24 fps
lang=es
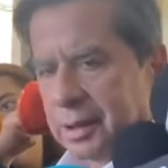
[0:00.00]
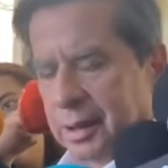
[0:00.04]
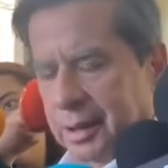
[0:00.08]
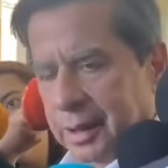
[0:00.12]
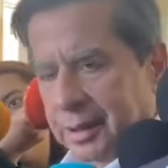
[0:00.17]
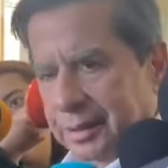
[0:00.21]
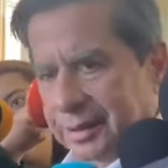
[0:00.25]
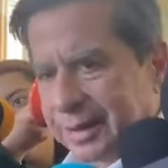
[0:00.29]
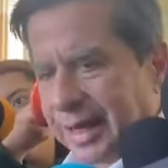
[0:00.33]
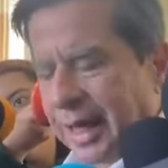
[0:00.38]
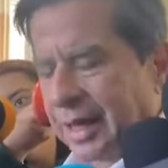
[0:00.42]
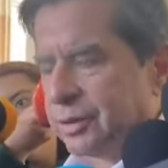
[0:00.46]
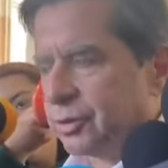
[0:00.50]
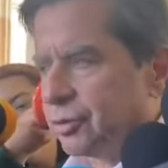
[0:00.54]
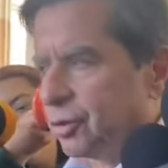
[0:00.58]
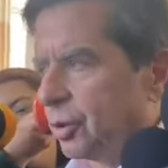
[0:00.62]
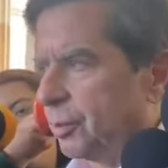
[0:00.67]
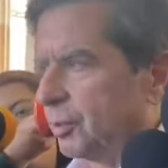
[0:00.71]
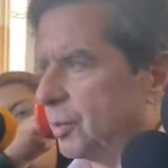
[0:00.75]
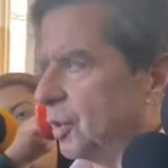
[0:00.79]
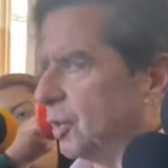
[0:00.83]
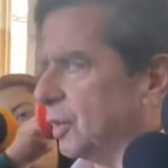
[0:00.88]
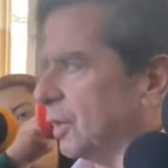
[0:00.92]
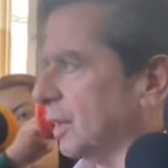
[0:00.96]
eh,
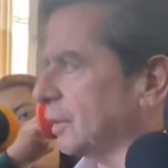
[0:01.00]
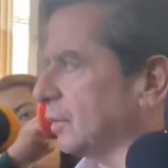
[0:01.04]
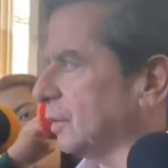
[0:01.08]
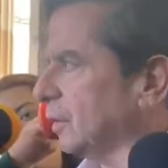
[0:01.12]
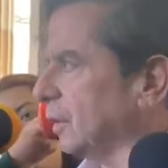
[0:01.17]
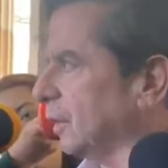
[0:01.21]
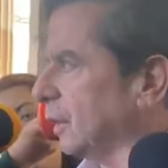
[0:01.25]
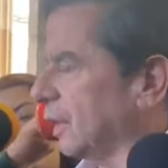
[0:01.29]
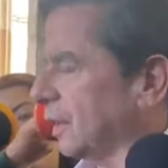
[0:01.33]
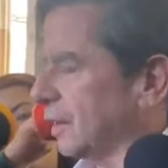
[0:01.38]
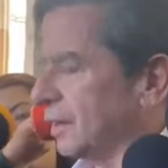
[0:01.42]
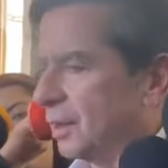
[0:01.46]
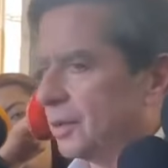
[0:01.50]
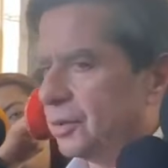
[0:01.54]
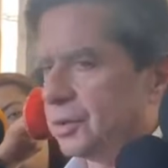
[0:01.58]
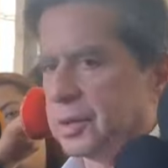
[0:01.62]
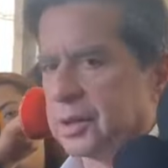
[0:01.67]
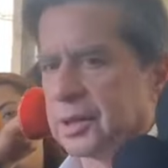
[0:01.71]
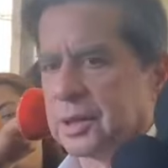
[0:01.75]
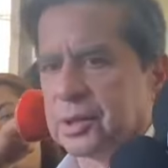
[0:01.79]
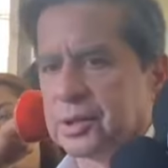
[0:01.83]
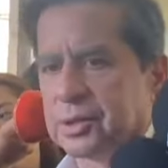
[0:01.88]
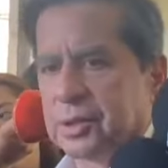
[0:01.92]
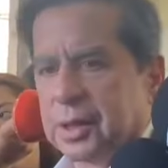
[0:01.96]
tanto el proyecto de ley de
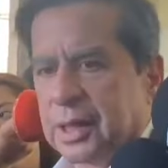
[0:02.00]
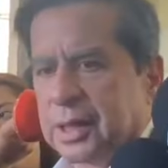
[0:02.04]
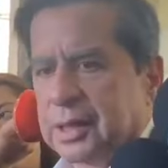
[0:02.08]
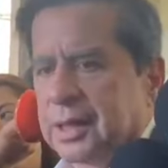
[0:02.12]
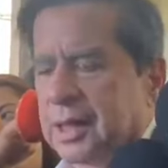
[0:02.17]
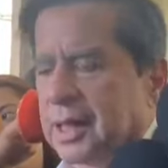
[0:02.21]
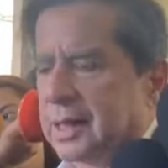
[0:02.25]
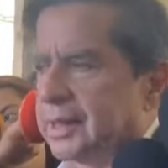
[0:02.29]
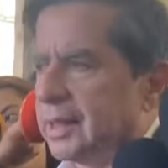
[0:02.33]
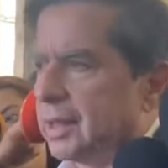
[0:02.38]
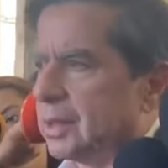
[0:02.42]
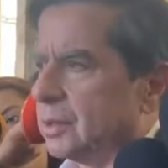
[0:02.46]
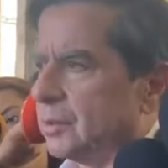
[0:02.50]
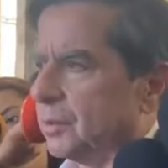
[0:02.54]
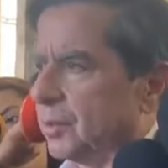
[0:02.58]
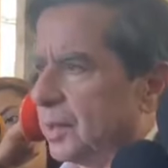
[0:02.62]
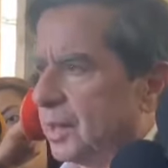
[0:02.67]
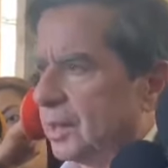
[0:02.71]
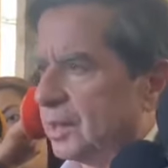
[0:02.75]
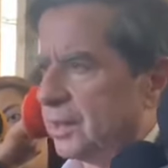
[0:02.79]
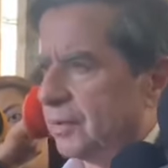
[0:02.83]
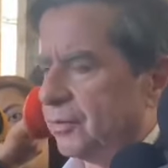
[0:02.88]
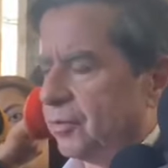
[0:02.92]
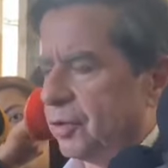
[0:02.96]
jurisdicción agraria
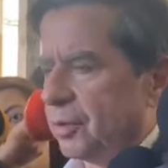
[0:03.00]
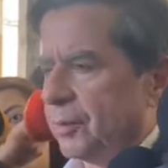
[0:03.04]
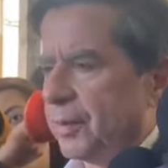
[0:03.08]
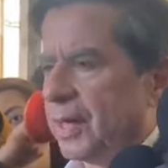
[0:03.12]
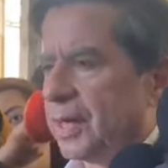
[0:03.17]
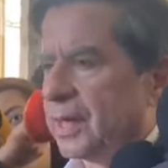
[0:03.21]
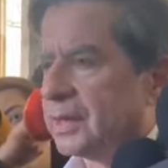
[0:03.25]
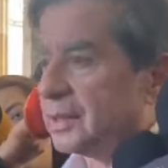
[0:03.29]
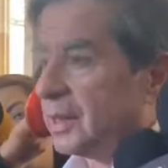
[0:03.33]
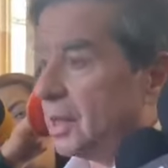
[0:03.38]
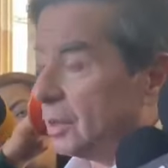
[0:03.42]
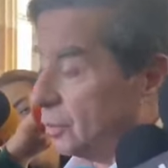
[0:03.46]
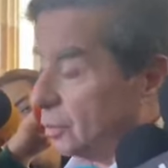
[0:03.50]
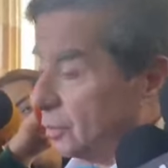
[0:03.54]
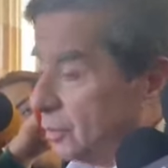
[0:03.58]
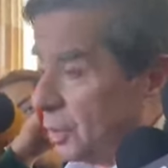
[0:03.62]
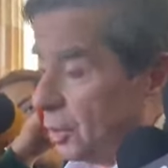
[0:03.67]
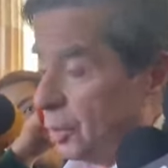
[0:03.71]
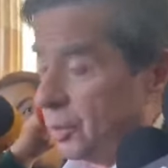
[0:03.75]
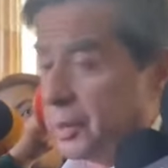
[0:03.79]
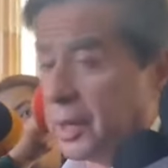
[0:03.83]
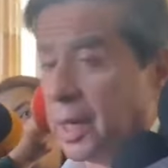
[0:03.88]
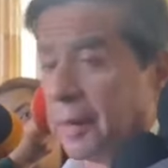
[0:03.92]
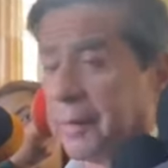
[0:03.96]
como la reforma a la salud,
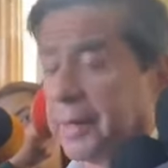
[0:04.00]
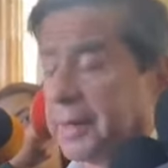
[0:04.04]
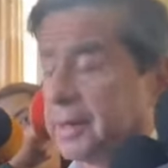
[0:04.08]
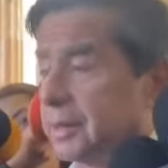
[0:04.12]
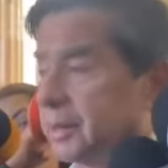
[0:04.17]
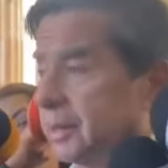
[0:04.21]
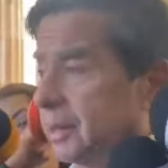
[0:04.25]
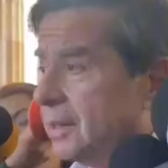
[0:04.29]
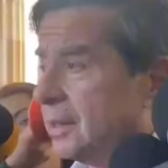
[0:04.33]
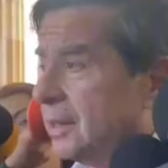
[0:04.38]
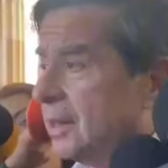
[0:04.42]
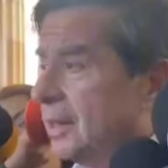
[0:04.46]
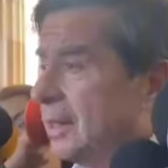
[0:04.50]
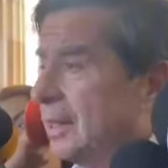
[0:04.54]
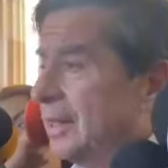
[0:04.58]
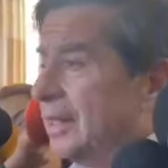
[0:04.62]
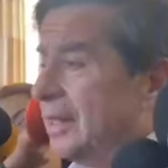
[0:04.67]
que obviamente